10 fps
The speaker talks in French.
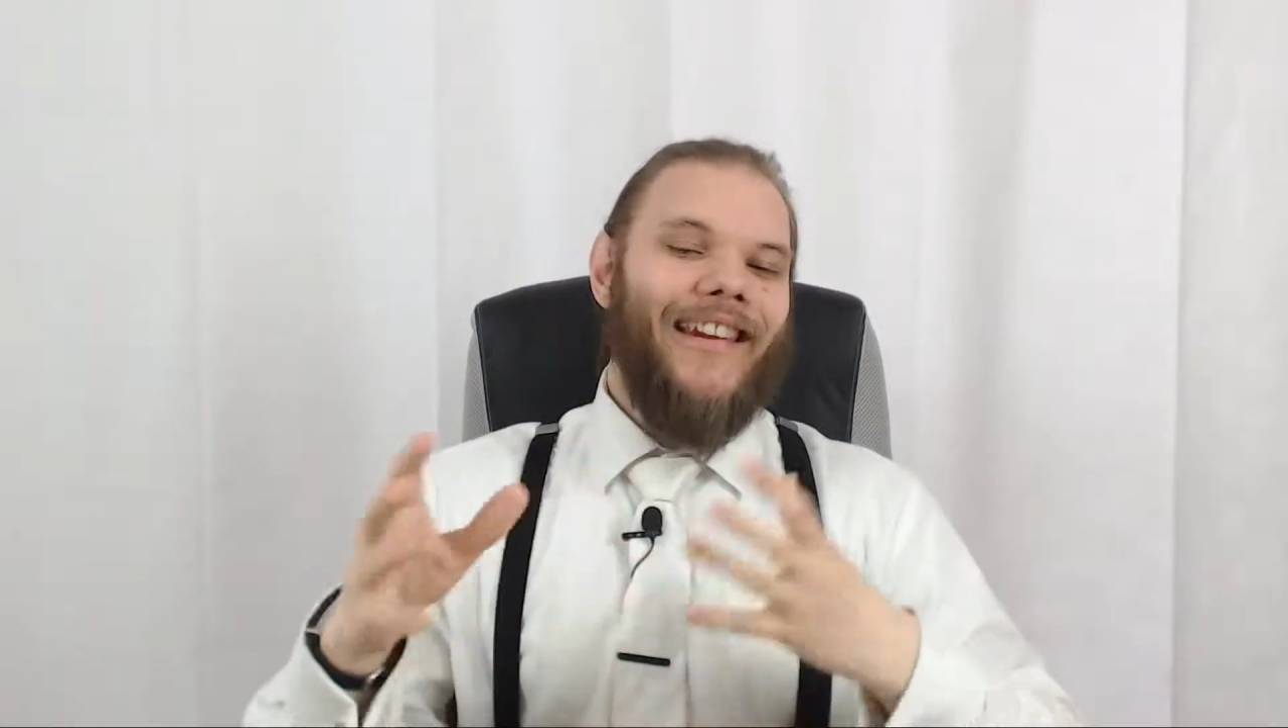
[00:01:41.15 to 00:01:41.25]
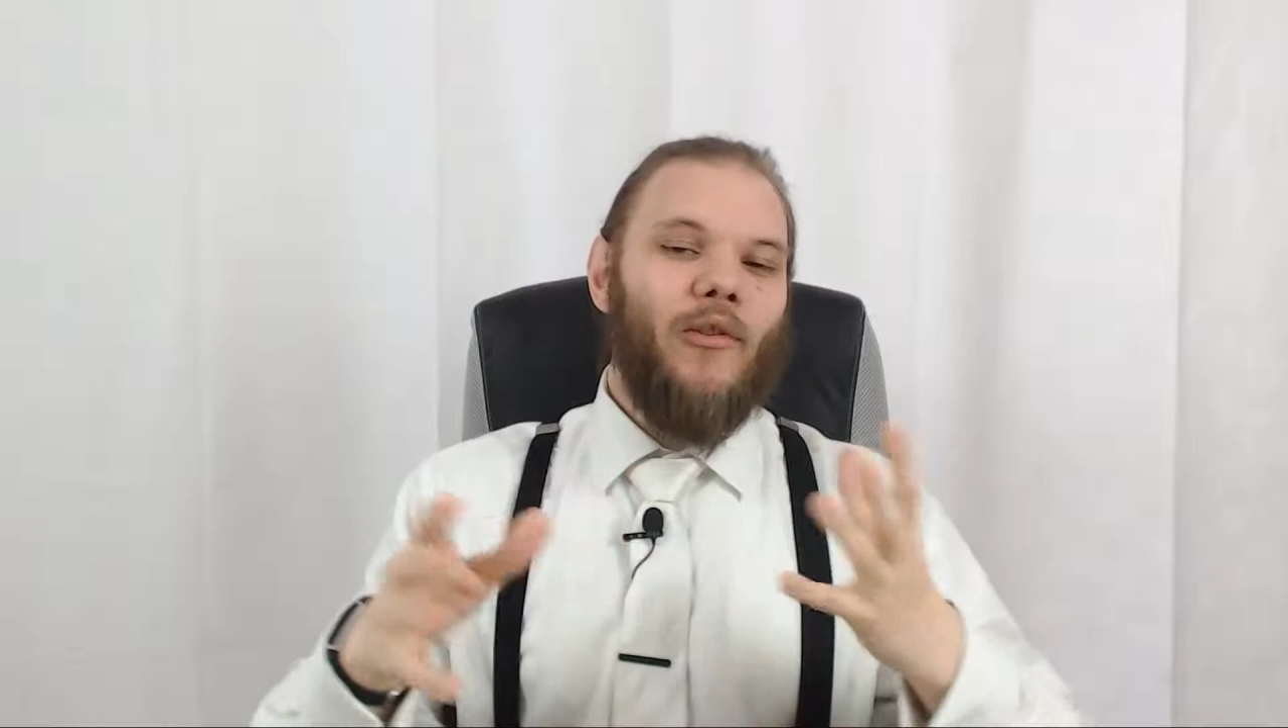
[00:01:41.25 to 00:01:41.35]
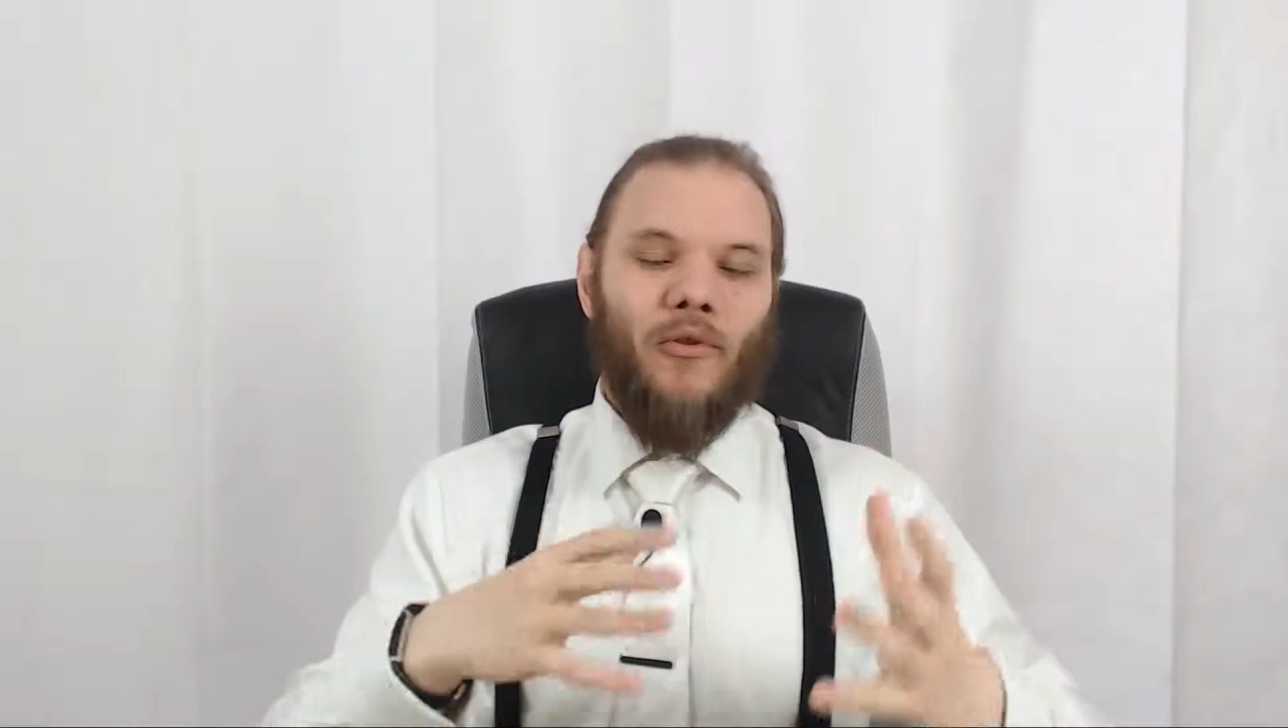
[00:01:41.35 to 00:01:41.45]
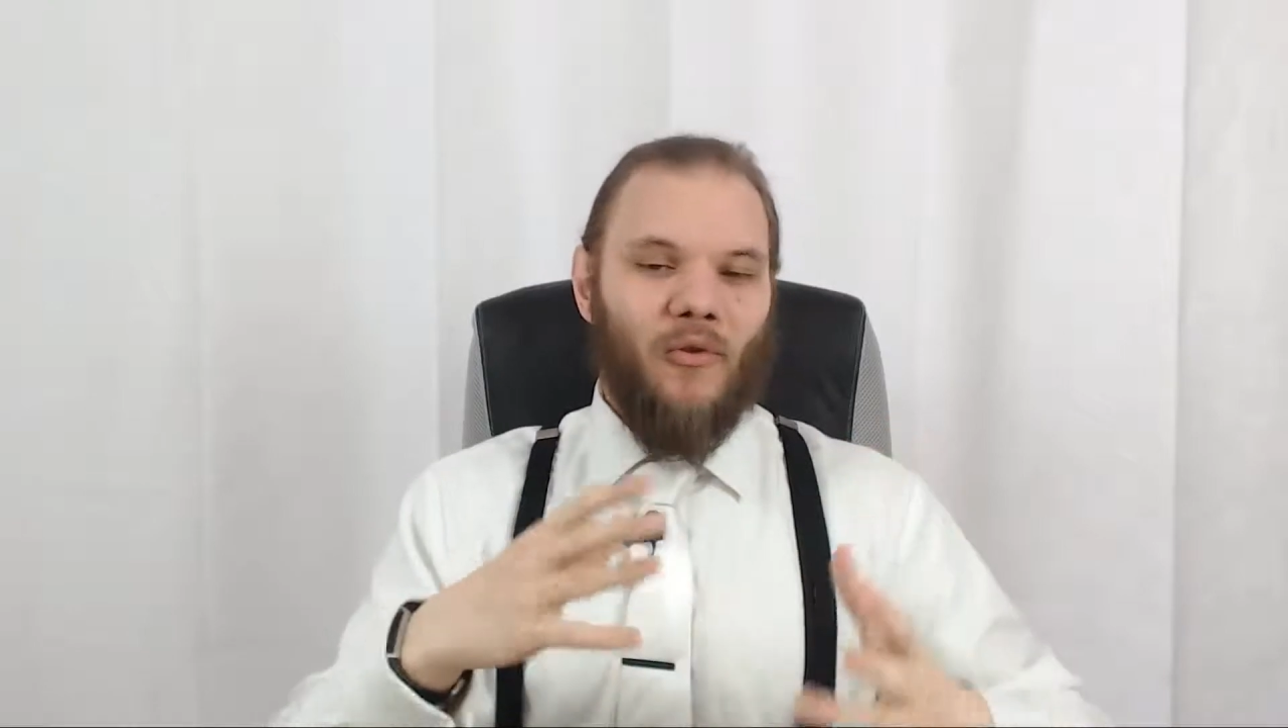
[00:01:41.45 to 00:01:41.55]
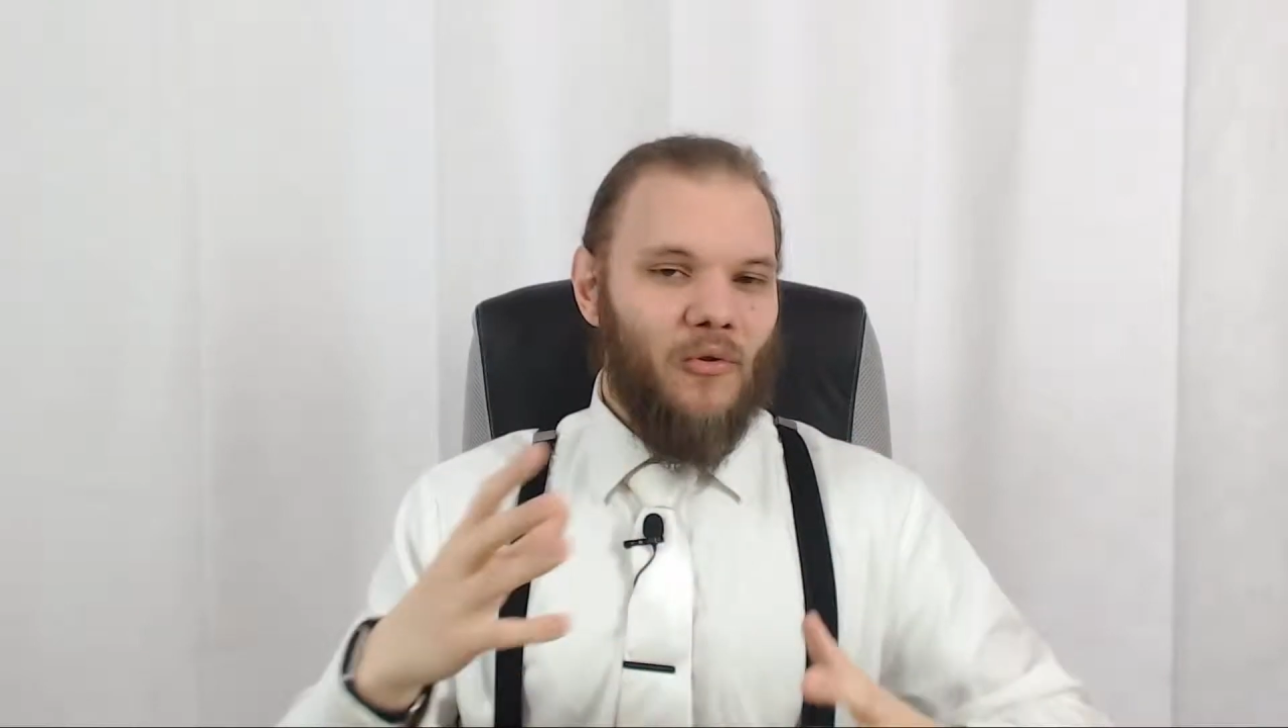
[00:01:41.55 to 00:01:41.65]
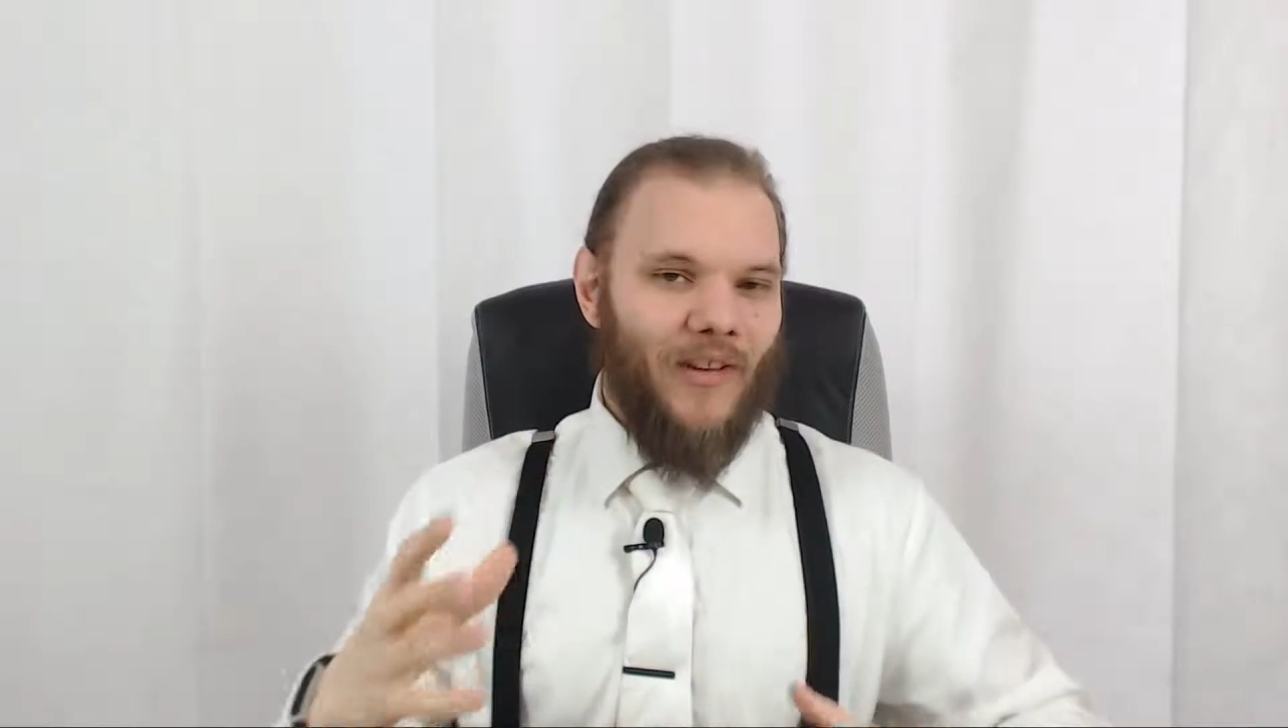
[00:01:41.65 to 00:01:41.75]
quelques trucs